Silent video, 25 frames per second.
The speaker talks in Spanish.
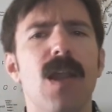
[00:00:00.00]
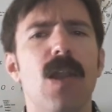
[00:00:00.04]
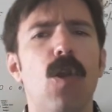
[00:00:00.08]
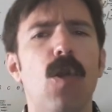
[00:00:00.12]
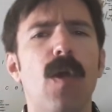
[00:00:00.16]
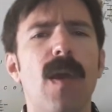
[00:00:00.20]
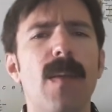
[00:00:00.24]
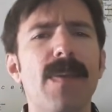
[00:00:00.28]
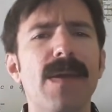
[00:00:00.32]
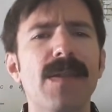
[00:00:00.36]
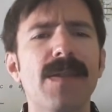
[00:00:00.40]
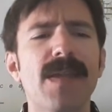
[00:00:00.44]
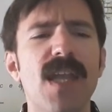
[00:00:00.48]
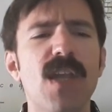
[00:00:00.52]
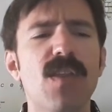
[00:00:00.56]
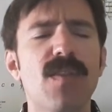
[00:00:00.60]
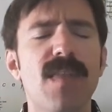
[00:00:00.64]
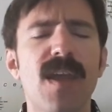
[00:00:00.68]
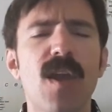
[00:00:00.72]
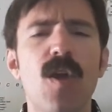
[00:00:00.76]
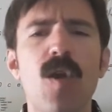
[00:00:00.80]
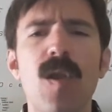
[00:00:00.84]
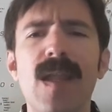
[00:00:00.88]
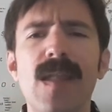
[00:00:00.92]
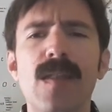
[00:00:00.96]
Lo que pasa es que yo
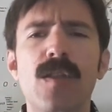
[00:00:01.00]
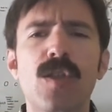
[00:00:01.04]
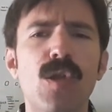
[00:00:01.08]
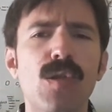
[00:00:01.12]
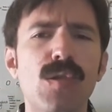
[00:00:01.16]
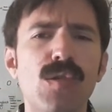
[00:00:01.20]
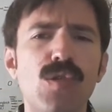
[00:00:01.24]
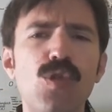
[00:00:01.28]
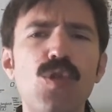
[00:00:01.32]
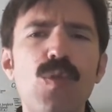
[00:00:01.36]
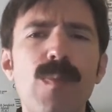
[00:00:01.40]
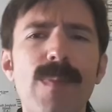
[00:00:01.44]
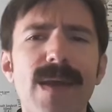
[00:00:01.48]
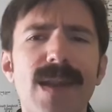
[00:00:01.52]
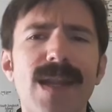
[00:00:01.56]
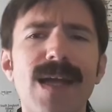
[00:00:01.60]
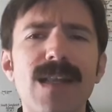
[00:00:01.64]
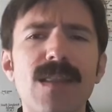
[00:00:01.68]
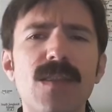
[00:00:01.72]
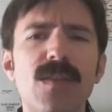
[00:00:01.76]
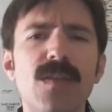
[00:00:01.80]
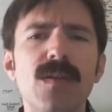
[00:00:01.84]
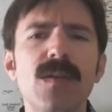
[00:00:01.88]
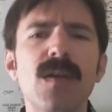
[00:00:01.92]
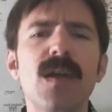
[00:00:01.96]
tengo el listón súper
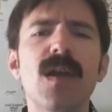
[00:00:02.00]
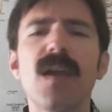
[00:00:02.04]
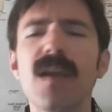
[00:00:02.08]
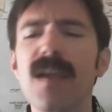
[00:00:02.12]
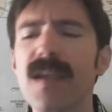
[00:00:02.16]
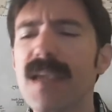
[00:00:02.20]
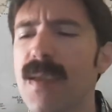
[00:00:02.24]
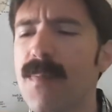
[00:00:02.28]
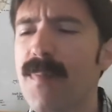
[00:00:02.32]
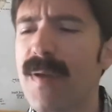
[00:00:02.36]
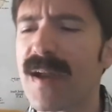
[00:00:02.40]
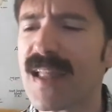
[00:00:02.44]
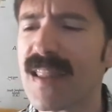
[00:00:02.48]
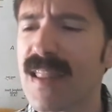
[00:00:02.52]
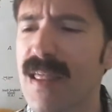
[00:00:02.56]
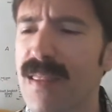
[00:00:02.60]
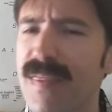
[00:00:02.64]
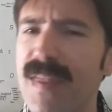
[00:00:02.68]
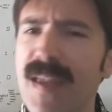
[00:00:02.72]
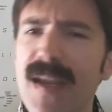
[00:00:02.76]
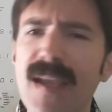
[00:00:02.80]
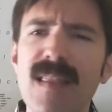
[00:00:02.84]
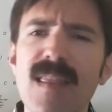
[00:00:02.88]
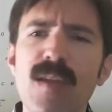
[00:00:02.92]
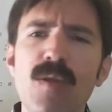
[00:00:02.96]
alto y para
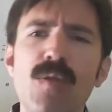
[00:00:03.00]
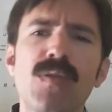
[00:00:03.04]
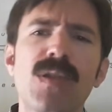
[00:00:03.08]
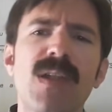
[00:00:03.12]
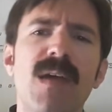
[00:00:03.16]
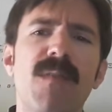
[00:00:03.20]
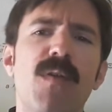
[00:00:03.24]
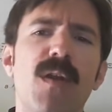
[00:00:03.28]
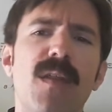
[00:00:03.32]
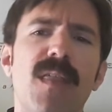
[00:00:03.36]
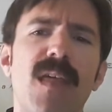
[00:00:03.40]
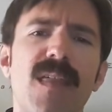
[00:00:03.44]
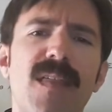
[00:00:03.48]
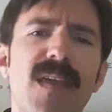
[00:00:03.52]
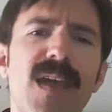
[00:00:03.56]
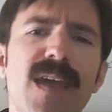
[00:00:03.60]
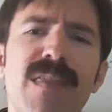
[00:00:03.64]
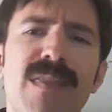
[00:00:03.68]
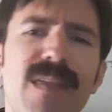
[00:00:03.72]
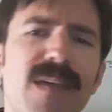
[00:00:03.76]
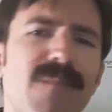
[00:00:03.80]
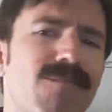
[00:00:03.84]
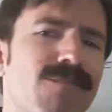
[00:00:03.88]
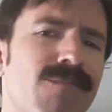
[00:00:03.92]
decir que tiene un sabor de 10,